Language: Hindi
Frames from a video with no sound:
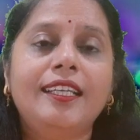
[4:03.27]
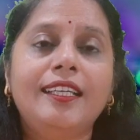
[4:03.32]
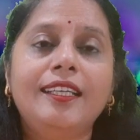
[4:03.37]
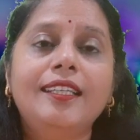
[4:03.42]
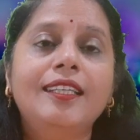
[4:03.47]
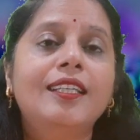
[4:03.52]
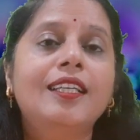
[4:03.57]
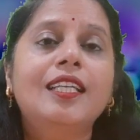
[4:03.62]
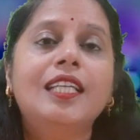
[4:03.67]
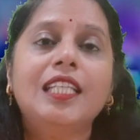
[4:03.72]
है
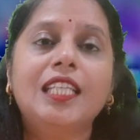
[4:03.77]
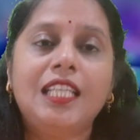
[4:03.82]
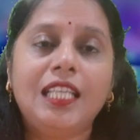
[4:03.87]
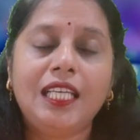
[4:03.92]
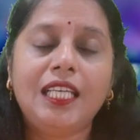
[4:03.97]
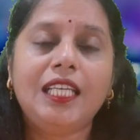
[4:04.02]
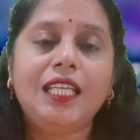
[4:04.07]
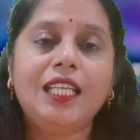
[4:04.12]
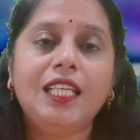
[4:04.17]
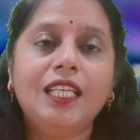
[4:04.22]

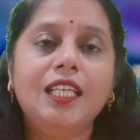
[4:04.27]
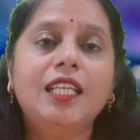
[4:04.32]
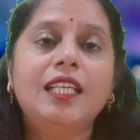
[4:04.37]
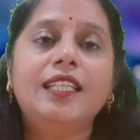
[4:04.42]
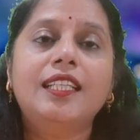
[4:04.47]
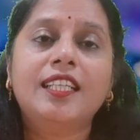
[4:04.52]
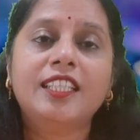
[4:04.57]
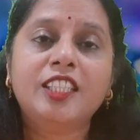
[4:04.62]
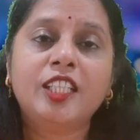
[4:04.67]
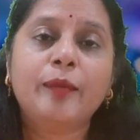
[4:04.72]
कि
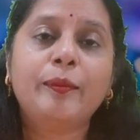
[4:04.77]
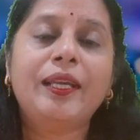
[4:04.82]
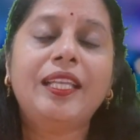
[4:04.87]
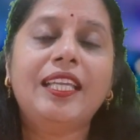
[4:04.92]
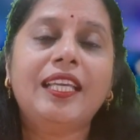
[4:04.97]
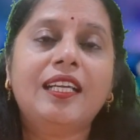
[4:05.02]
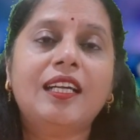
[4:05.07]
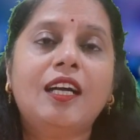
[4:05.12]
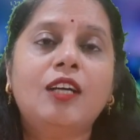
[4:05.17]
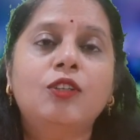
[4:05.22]
नक्शे में
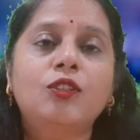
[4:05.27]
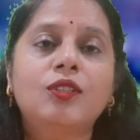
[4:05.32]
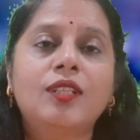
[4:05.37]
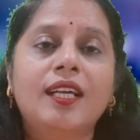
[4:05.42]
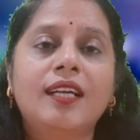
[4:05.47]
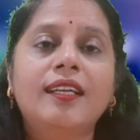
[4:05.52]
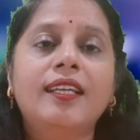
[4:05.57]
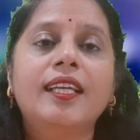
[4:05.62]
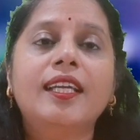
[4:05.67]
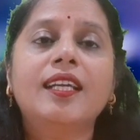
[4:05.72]
लिखा
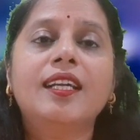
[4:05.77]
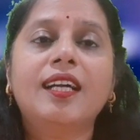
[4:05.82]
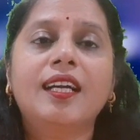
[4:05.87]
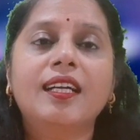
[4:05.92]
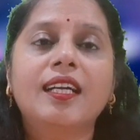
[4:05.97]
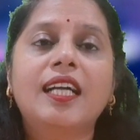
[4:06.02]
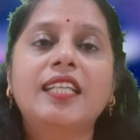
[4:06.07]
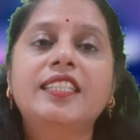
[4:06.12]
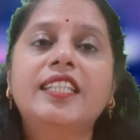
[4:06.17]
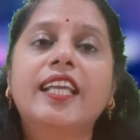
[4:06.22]
होता है
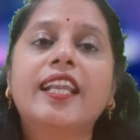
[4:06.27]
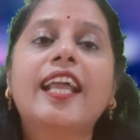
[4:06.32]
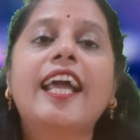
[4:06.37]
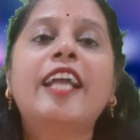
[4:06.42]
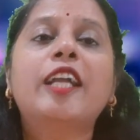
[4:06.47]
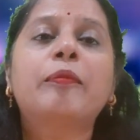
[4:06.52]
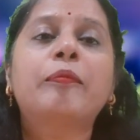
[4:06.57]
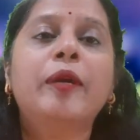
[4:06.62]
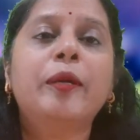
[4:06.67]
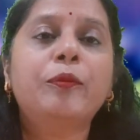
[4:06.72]
गंगा जी
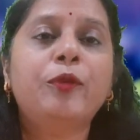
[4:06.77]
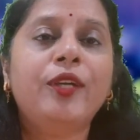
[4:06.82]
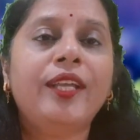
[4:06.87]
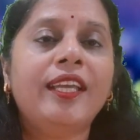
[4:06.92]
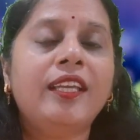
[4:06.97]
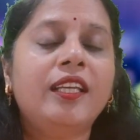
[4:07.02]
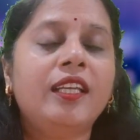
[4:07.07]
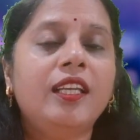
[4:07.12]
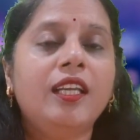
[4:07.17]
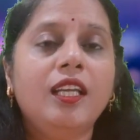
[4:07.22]
राइट में
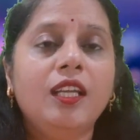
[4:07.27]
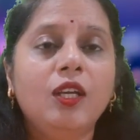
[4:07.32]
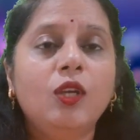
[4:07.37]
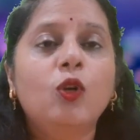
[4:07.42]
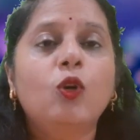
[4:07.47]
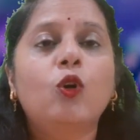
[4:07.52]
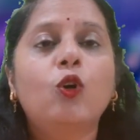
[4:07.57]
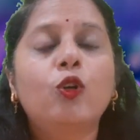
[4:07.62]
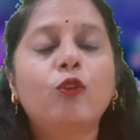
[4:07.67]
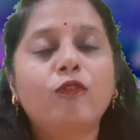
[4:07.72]
मुड़ेगी
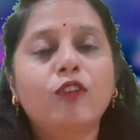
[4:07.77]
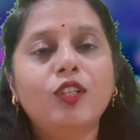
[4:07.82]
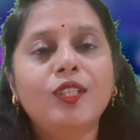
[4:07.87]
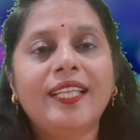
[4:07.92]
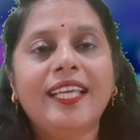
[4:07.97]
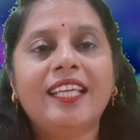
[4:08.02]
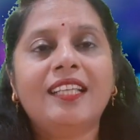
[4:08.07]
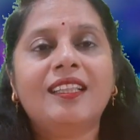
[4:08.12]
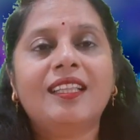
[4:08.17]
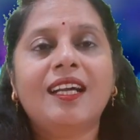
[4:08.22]
और वो
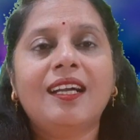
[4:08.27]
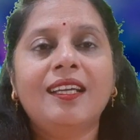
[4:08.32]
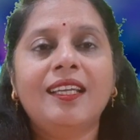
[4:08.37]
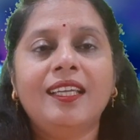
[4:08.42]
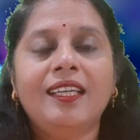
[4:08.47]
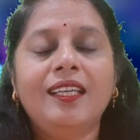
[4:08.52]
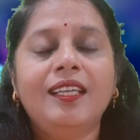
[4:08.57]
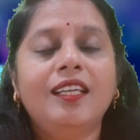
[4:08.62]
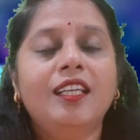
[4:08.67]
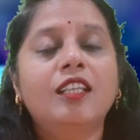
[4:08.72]
देखता
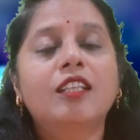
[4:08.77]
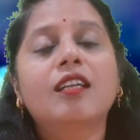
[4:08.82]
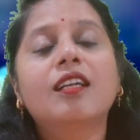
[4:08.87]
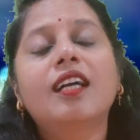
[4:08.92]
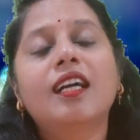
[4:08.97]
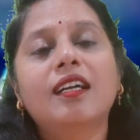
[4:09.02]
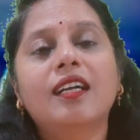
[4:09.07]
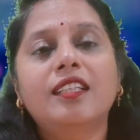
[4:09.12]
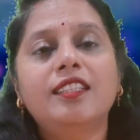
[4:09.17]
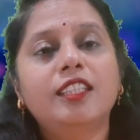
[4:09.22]
है
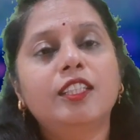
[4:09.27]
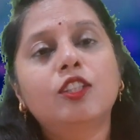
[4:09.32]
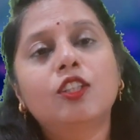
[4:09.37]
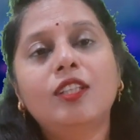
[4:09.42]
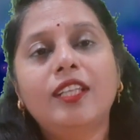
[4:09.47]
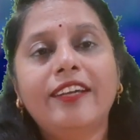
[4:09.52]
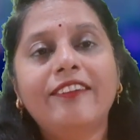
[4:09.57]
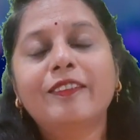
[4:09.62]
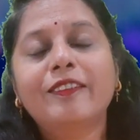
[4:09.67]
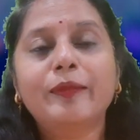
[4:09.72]
गंगा जी तो
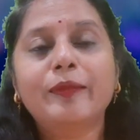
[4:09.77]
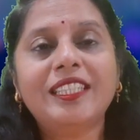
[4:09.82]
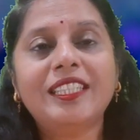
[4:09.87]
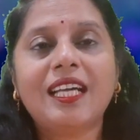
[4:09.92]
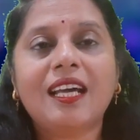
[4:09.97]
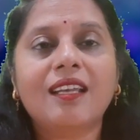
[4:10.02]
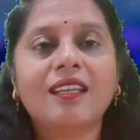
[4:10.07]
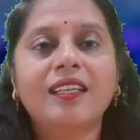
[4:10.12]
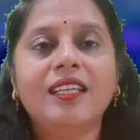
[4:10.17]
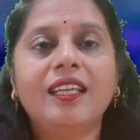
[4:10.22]
लेफ्ट में
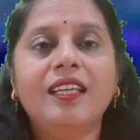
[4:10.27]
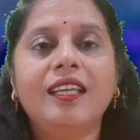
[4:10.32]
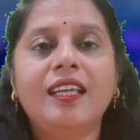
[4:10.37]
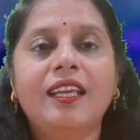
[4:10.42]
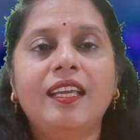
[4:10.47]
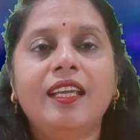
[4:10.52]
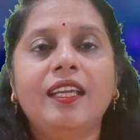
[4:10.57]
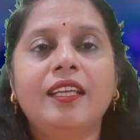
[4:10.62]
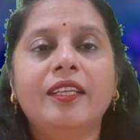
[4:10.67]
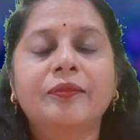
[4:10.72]
जा रही
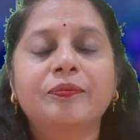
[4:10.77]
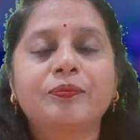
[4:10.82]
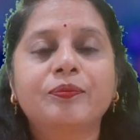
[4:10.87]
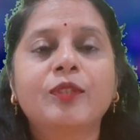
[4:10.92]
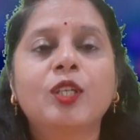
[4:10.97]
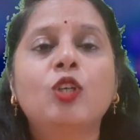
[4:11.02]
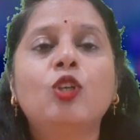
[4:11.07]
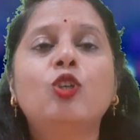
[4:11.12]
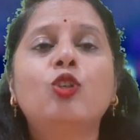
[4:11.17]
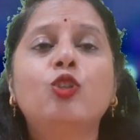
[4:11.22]
है
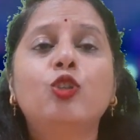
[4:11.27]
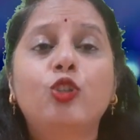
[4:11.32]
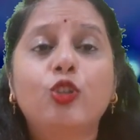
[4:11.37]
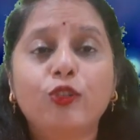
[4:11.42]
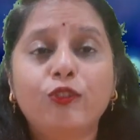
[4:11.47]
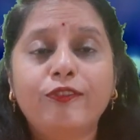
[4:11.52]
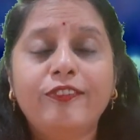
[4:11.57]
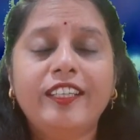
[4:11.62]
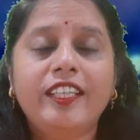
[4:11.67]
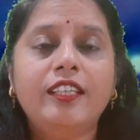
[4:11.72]

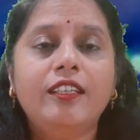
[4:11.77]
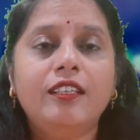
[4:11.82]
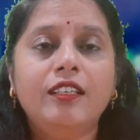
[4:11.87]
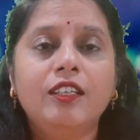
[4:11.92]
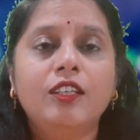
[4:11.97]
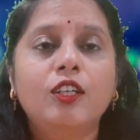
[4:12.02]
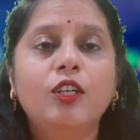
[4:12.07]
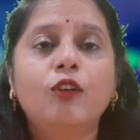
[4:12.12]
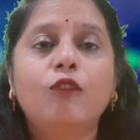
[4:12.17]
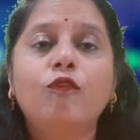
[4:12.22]
तो फिर
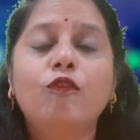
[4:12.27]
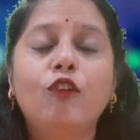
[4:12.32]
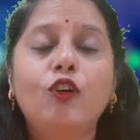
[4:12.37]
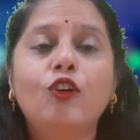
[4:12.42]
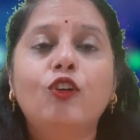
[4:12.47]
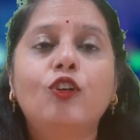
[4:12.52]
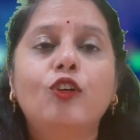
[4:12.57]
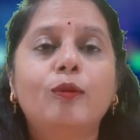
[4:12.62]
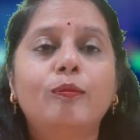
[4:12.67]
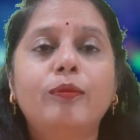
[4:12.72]
वो
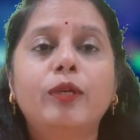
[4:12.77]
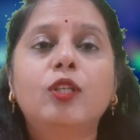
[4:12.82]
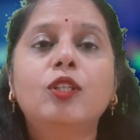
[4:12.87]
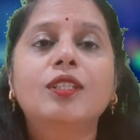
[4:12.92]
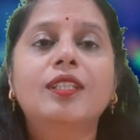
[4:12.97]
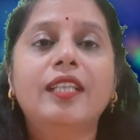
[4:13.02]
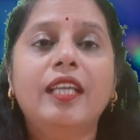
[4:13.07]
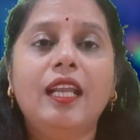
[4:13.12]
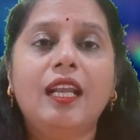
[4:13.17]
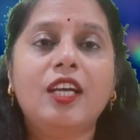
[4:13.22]

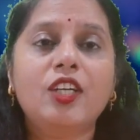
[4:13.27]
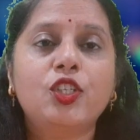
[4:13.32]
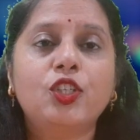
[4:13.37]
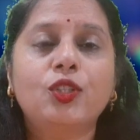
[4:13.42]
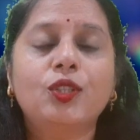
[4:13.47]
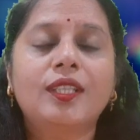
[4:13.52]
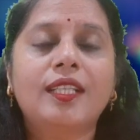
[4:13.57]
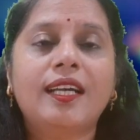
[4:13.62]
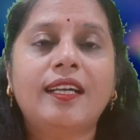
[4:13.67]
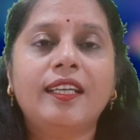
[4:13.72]
बहुत निराश
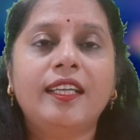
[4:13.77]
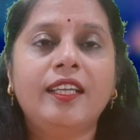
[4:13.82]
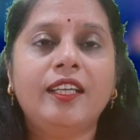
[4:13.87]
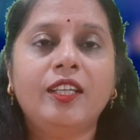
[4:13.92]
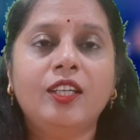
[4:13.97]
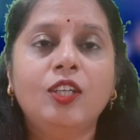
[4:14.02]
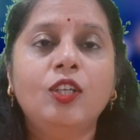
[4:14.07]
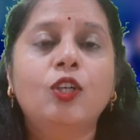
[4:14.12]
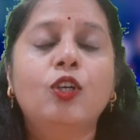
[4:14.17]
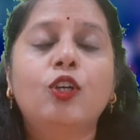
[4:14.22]
होता है
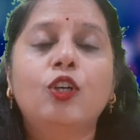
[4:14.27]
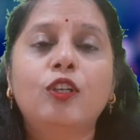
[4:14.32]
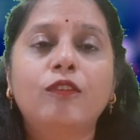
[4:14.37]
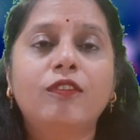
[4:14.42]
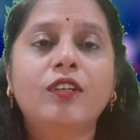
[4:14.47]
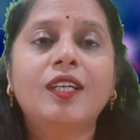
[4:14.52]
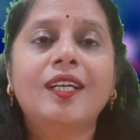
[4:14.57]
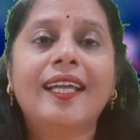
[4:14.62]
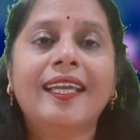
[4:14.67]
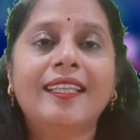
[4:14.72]
और
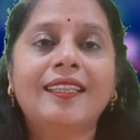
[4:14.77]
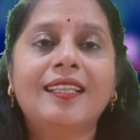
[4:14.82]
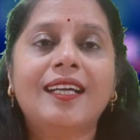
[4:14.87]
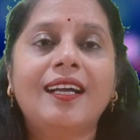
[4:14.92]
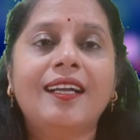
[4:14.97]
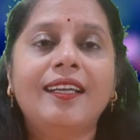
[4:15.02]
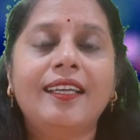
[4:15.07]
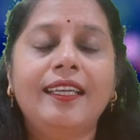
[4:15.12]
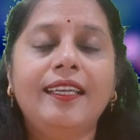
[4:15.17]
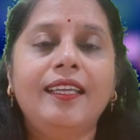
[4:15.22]
वो कहता
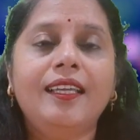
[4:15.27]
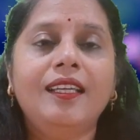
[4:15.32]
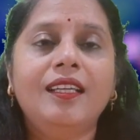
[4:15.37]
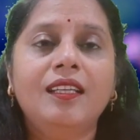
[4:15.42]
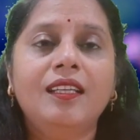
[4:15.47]
है